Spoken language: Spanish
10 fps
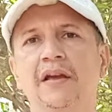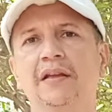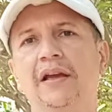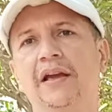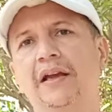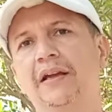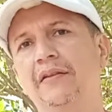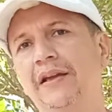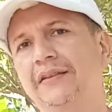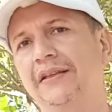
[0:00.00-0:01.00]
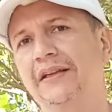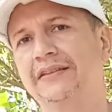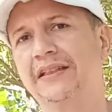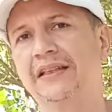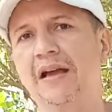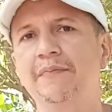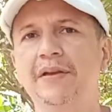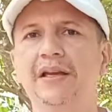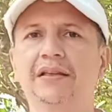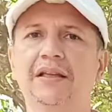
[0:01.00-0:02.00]
Eh, este, se
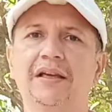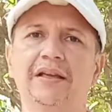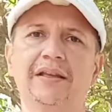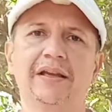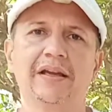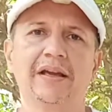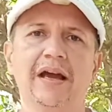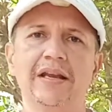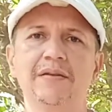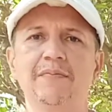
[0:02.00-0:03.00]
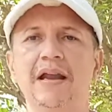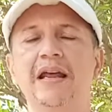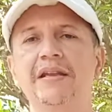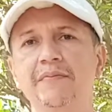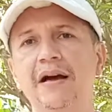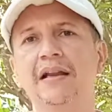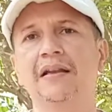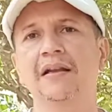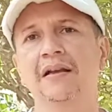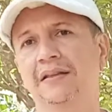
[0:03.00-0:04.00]
transmite de animal a animal.